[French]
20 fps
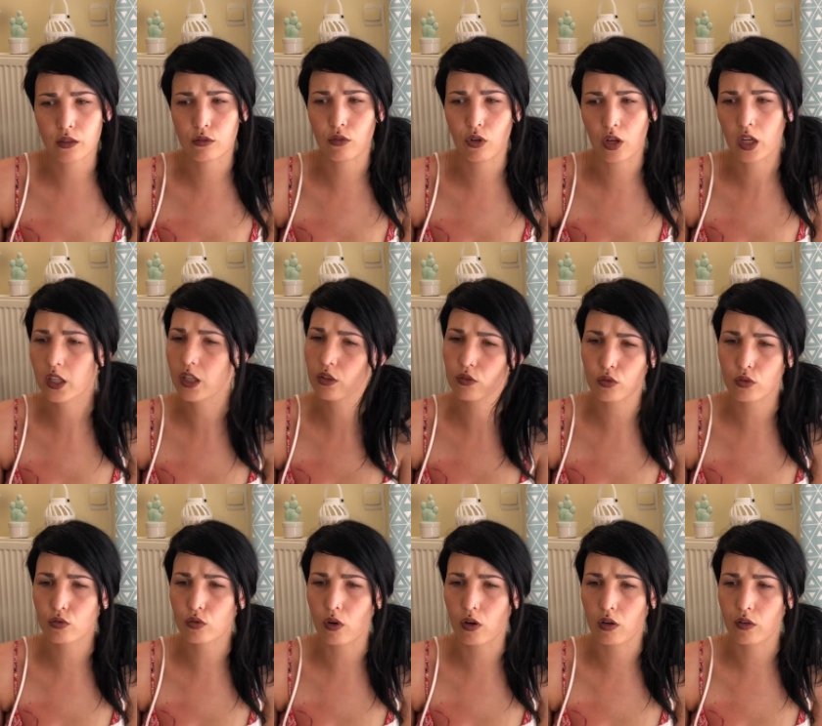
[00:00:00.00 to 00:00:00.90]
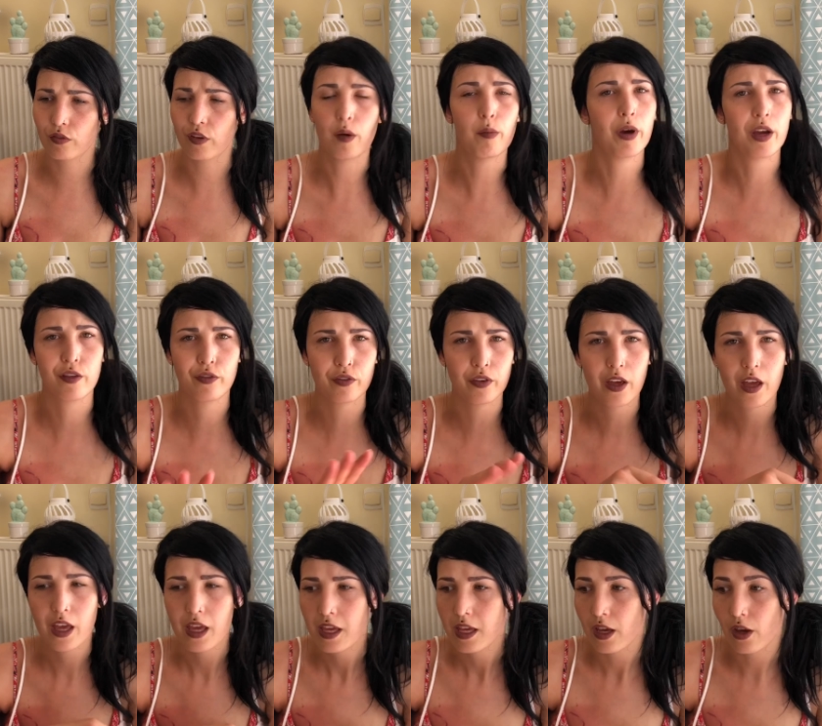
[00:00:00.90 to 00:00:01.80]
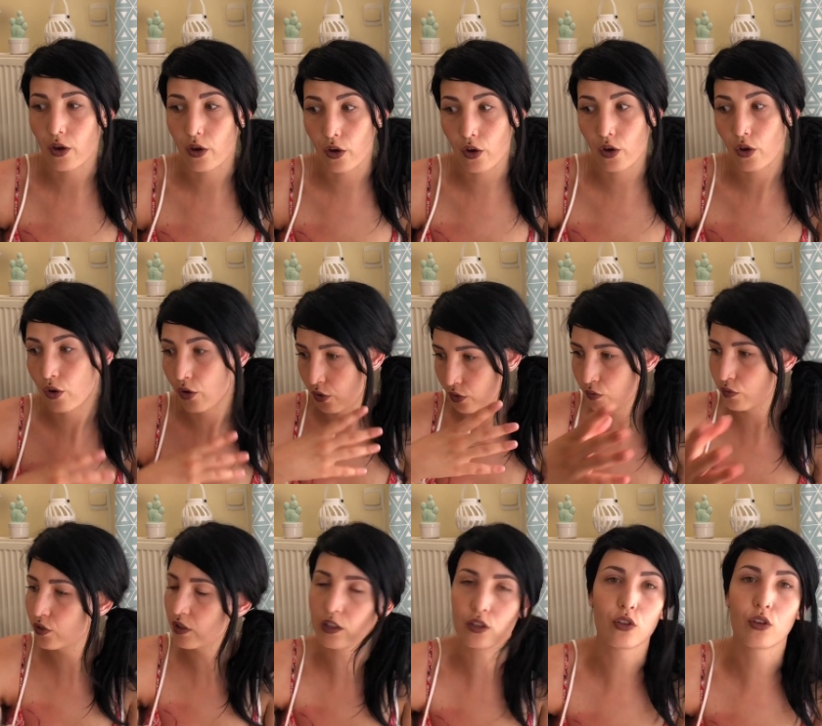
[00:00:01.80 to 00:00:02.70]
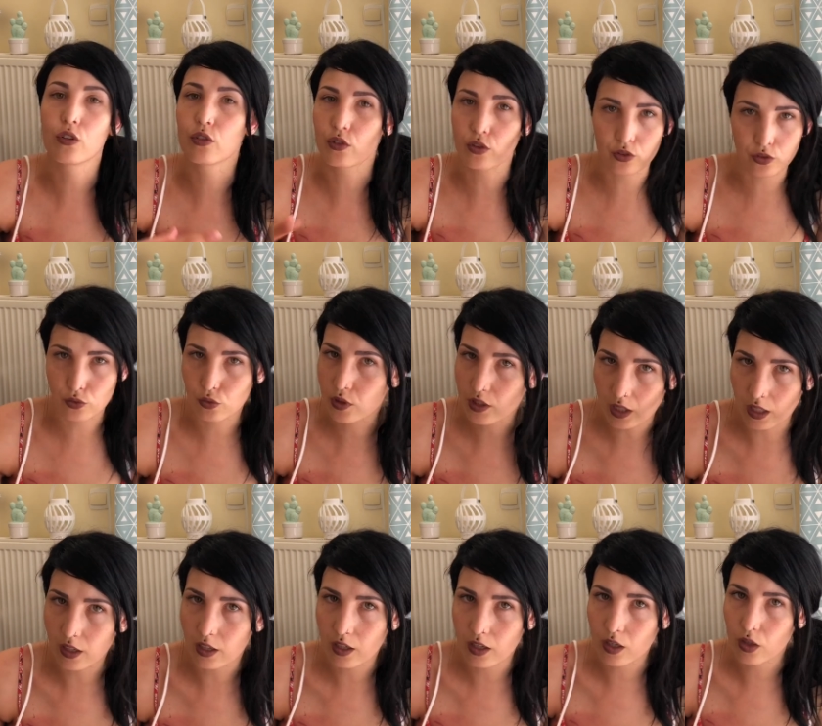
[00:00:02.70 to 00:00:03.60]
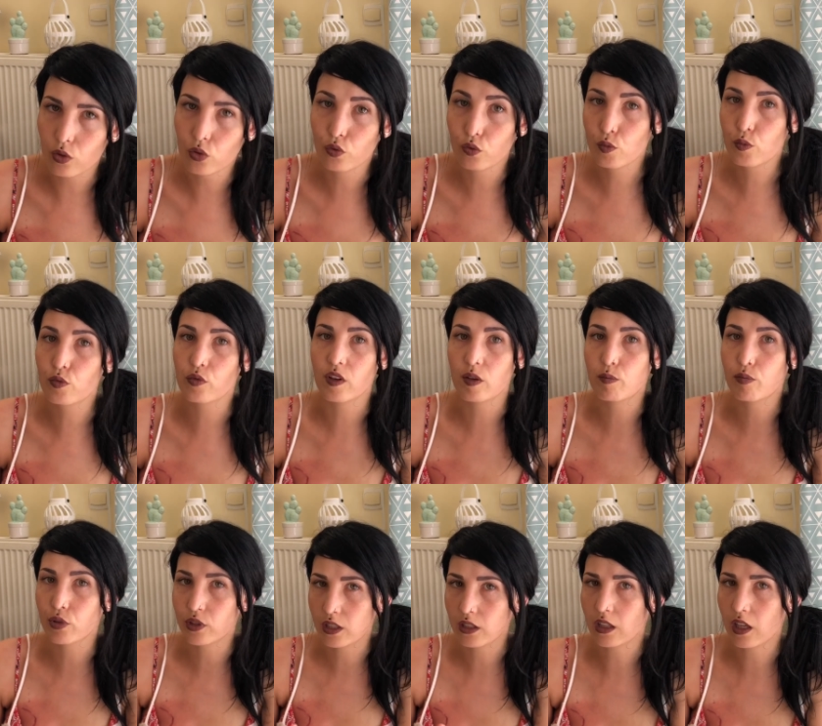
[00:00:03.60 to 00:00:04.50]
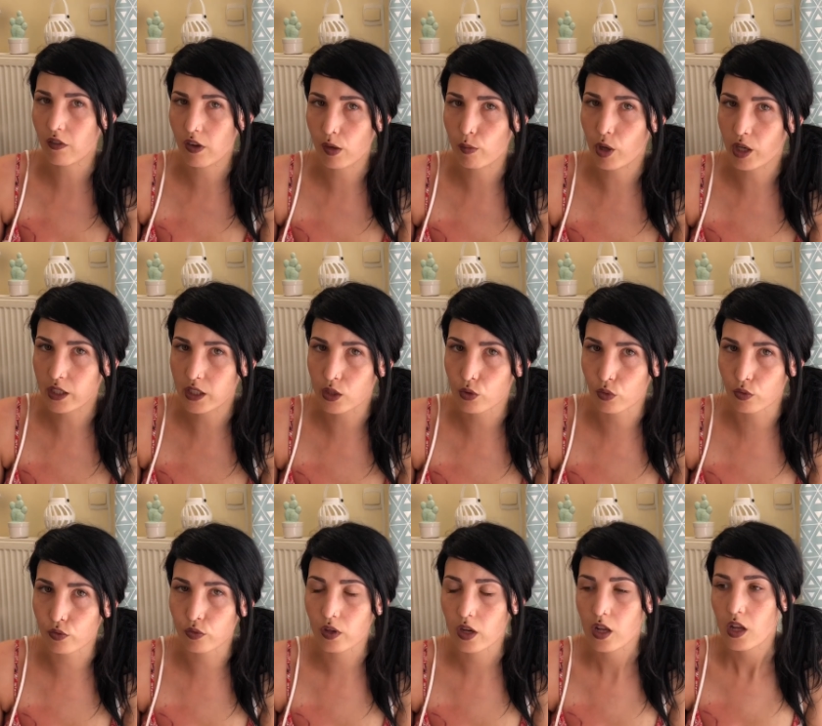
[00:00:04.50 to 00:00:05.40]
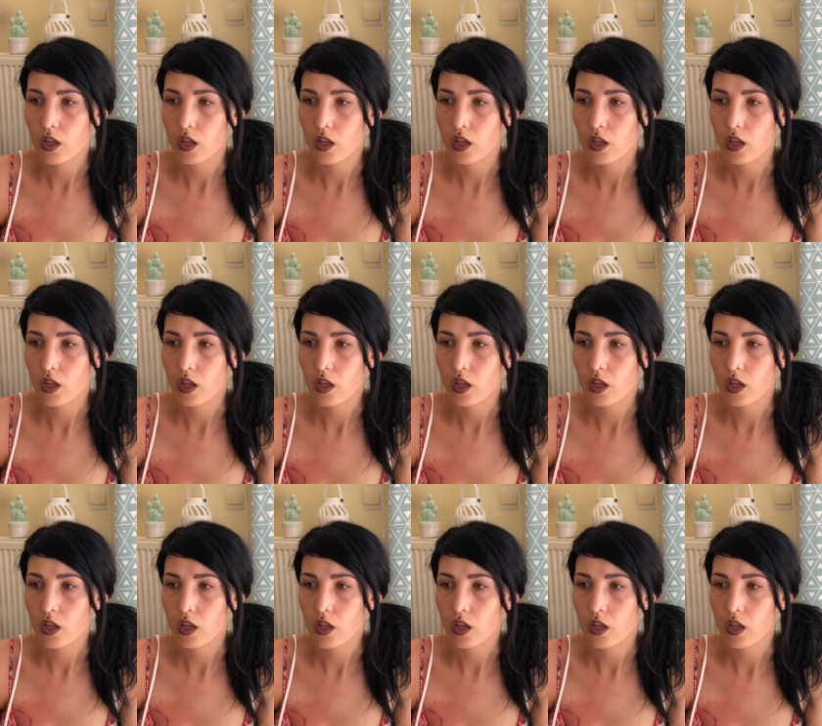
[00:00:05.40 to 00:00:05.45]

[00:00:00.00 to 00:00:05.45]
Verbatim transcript: non, un cas sur trois. Enfin bref, euh, vous êtes dans, dans ce cas-là où vous pouvez peut-être avoir le bras qui gonfle.